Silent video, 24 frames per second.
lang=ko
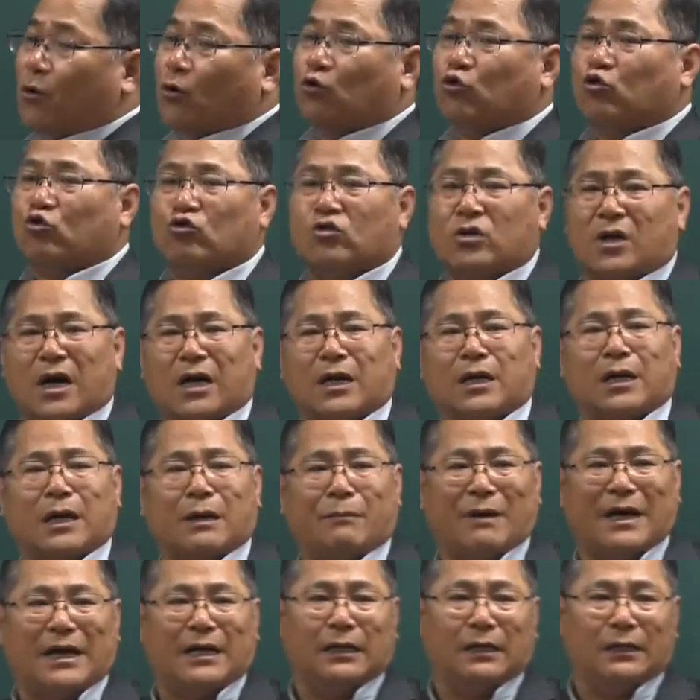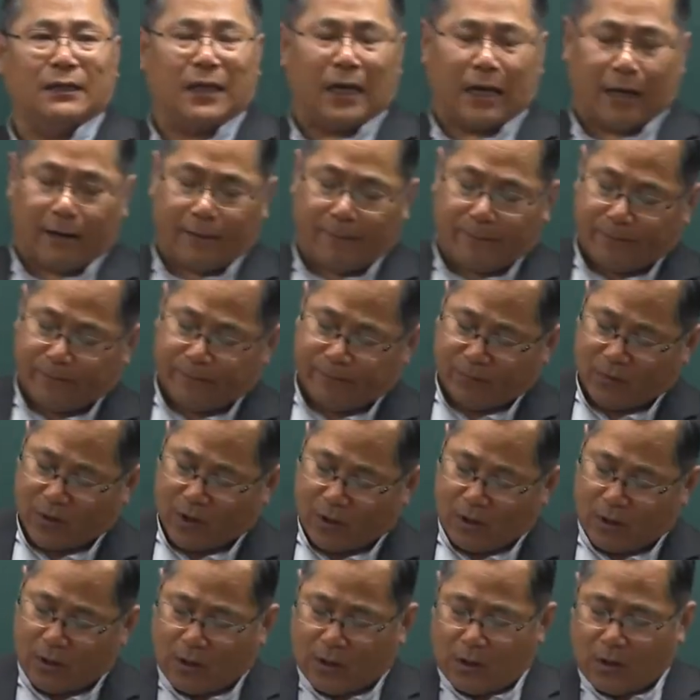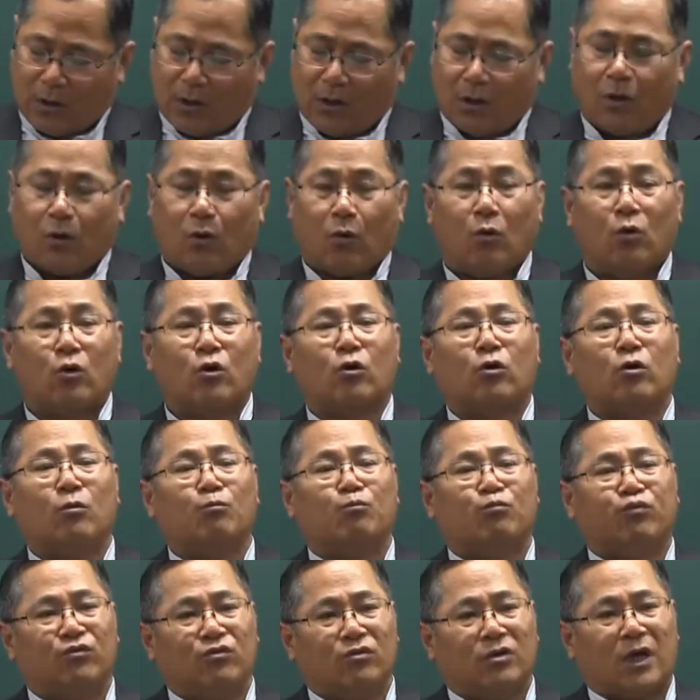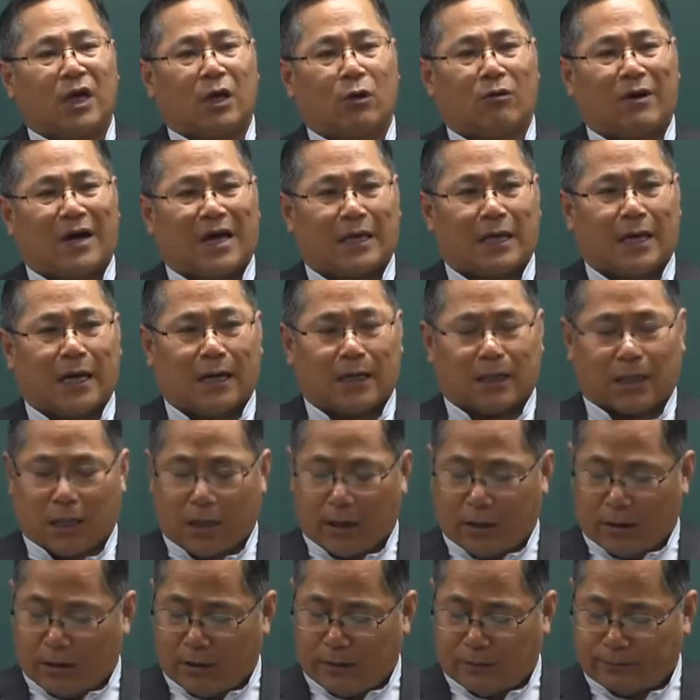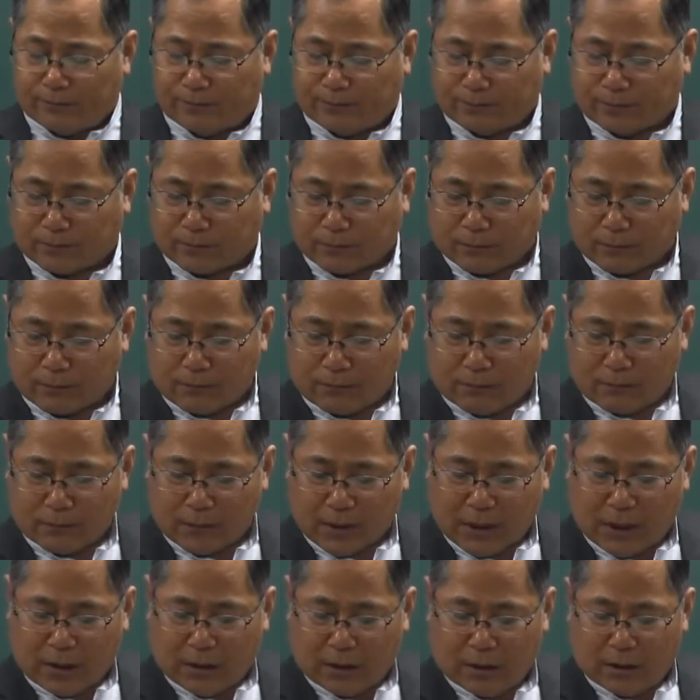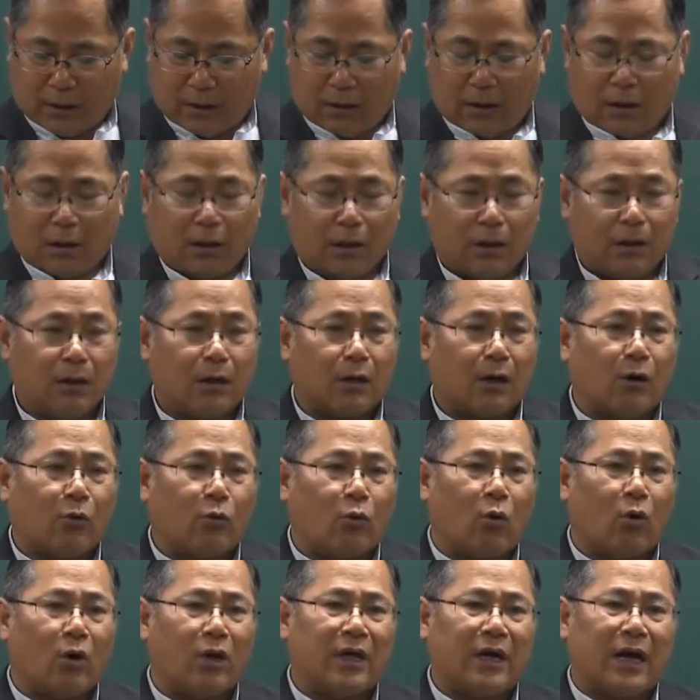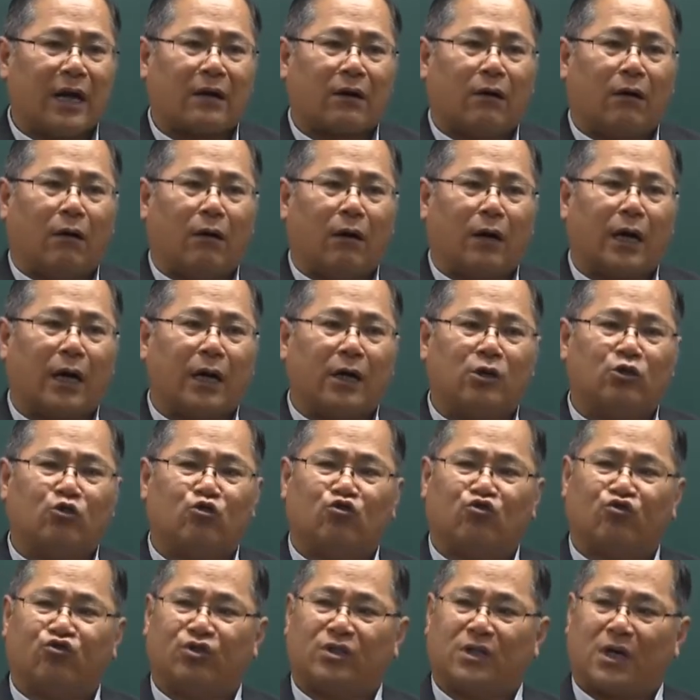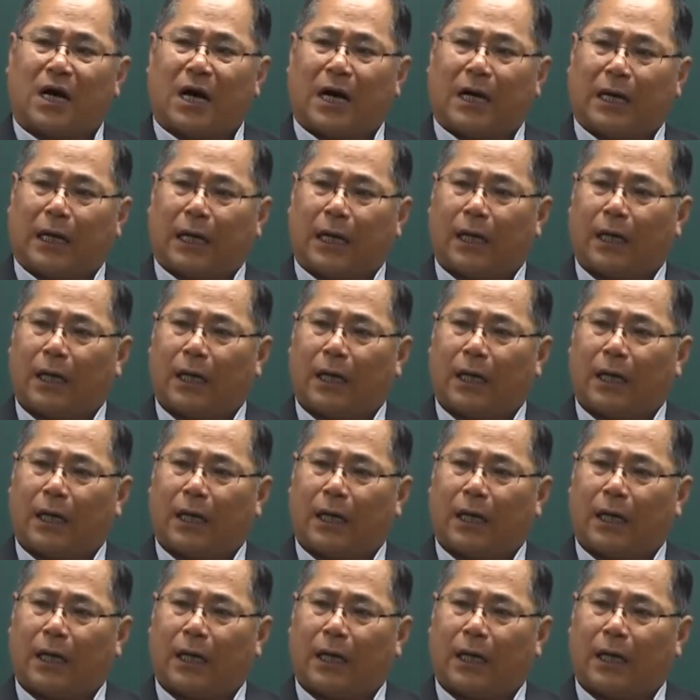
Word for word: 보고 추정하는 게 맞는데 오늘은 분계로 강의할게요. 1월 5일에 거래를 추정하래.